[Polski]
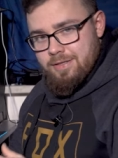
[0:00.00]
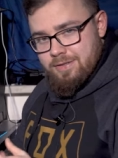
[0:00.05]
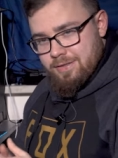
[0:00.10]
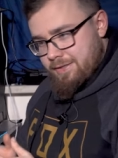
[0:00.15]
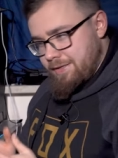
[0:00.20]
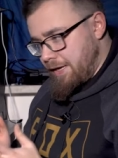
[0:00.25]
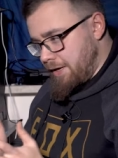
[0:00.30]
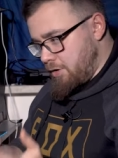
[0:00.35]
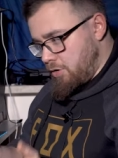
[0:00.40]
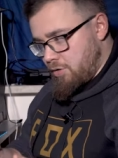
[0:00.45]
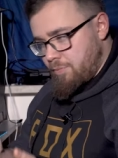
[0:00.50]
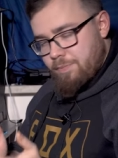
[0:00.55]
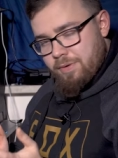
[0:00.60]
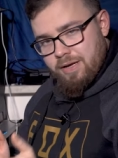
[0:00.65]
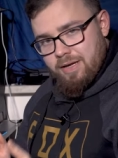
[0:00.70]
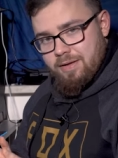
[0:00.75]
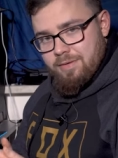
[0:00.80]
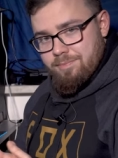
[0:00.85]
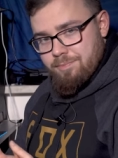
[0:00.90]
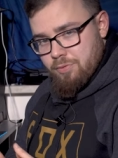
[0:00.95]
tak jak
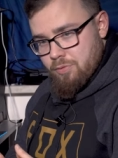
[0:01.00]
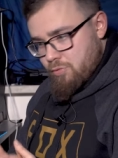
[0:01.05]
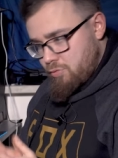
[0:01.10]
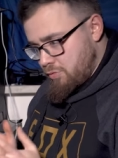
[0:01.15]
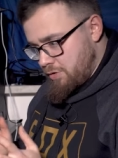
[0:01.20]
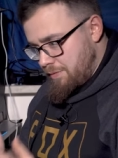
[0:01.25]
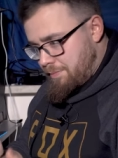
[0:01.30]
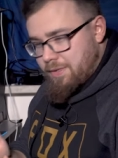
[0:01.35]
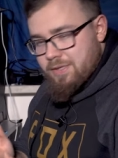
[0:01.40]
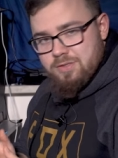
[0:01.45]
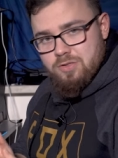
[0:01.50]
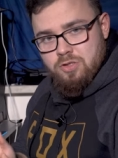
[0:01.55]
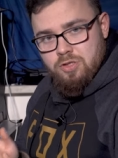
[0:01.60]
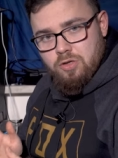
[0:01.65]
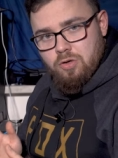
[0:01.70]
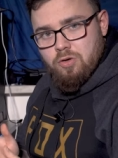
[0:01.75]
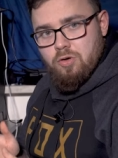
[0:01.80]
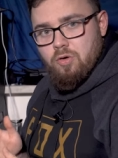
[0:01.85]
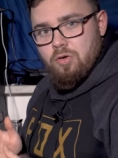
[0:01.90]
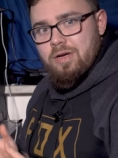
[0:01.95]
Orbea produkuje bardzo
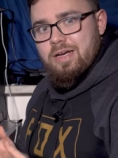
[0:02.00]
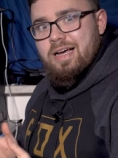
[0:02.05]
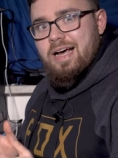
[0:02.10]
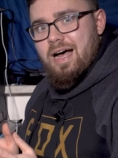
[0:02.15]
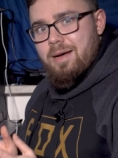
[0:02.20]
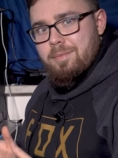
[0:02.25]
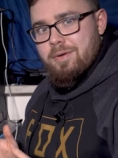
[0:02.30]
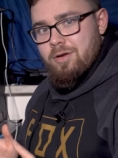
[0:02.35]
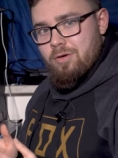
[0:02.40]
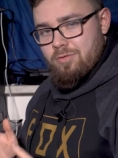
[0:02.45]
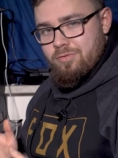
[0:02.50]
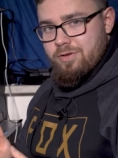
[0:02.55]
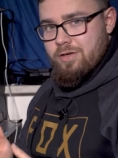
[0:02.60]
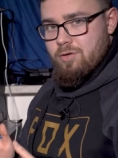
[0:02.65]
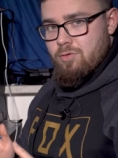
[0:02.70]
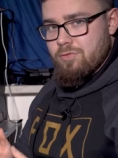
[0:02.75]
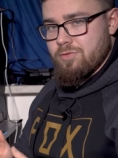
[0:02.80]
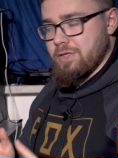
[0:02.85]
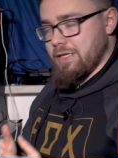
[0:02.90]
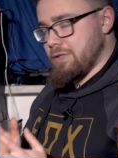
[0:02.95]
szeroką gamę
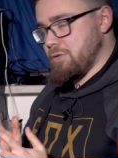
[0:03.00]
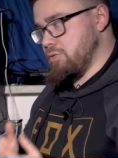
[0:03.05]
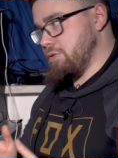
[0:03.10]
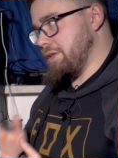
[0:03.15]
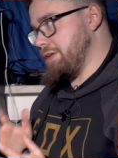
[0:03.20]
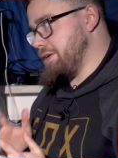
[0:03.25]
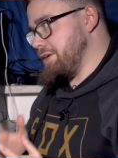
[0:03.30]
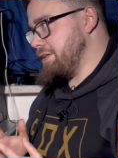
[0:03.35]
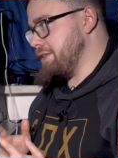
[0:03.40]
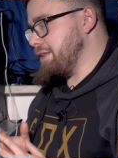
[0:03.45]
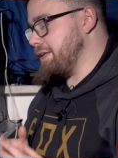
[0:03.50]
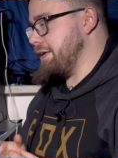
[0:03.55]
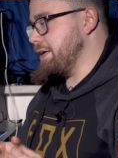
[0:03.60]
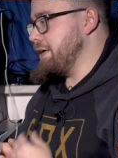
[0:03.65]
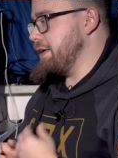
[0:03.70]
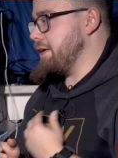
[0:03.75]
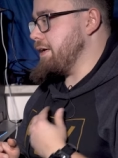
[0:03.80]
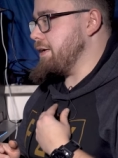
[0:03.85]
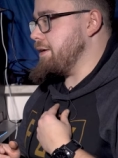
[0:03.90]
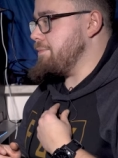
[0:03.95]
rowerów, tak tutaj Ridley
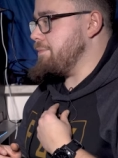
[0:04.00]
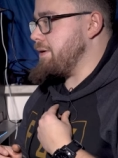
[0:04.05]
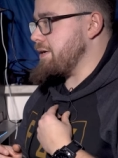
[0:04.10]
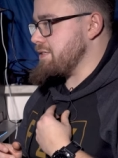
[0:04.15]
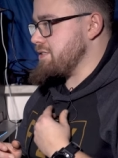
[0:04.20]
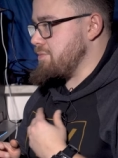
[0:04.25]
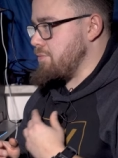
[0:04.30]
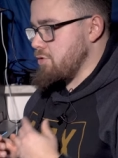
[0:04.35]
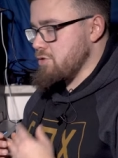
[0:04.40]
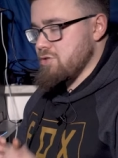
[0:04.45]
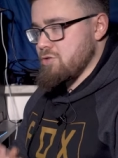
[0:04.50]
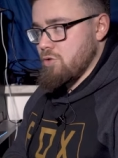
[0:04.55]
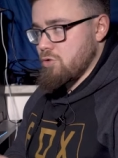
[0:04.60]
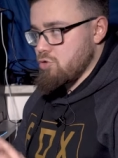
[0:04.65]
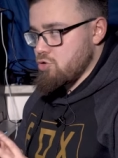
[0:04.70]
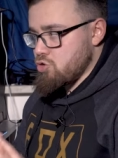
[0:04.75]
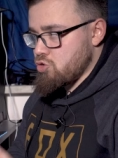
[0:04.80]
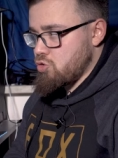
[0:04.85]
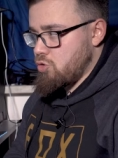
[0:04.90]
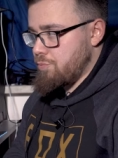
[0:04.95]
bardzo mocno
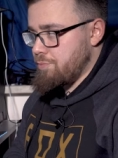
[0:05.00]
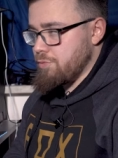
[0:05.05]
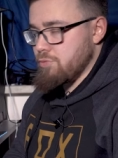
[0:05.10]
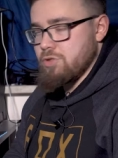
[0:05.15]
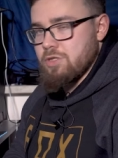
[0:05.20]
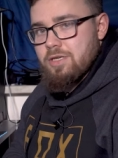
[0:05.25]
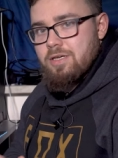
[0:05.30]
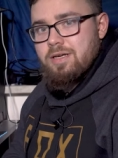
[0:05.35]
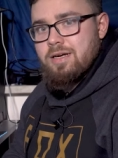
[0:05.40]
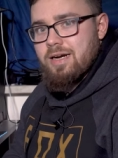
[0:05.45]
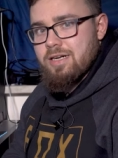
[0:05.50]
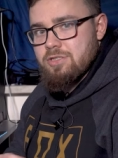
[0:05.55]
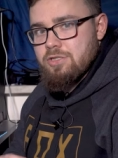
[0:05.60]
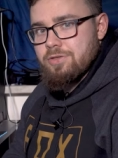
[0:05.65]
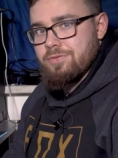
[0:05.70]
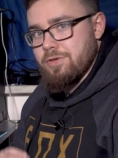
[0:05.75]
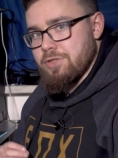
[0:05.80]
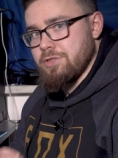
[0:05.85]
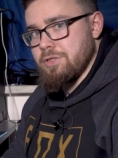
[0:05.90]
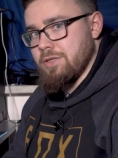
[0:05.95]
skupił się
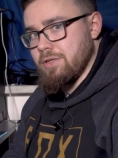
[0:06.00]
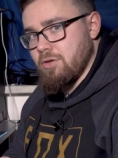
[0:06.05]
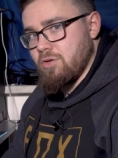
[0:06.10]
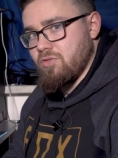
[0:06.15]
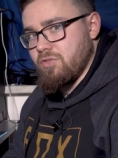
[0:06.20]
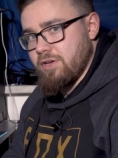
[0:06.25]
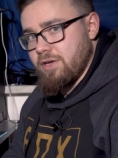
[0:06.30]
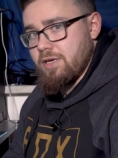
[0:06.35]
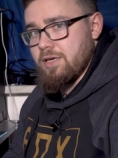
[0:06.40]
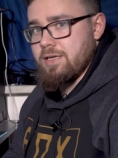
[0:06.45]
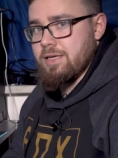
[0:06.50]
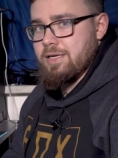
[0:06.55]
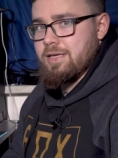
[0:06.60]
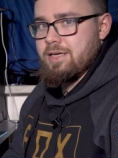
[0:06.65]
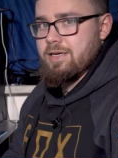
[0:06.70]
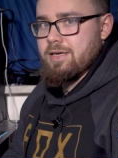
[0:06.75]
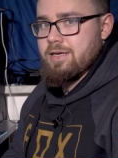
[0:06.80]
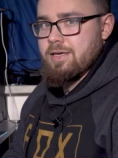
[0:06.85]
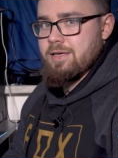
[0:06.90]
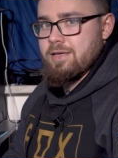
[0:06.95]
raczej właśnie na rowerach
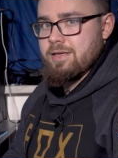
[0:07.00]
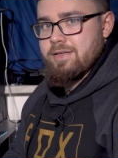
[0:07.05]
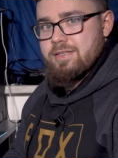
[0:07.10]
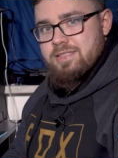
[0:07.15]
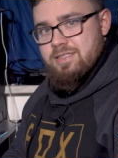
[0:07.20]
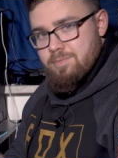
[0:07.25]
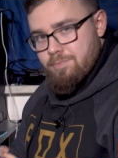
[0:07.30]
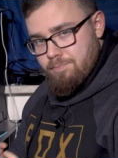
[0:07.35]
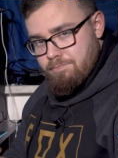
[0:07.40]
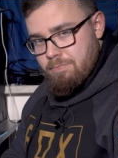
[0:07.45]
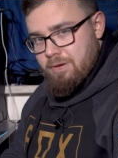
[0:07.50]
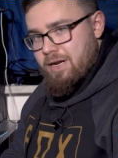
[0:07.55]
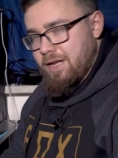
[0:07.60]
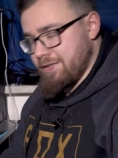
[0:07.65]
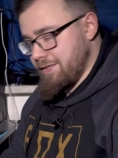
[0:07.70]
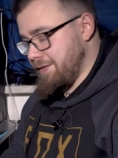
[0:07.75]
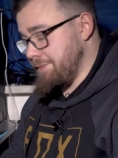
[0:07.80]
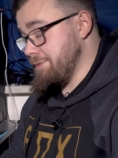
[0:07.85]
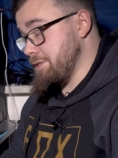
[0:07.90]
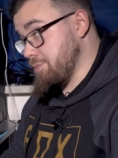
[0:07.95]
z
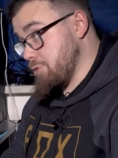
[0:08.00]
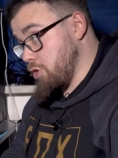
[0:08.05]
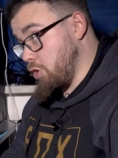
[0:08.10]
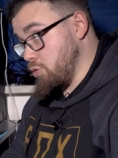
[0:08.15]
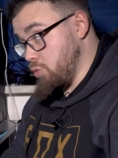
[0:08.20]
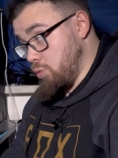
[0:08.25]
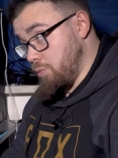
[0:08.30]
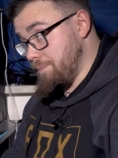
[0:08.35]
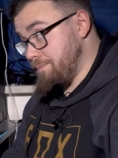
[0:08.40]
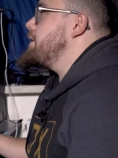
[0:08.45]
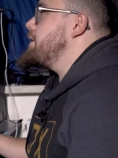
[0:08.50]
barankiem z przodu.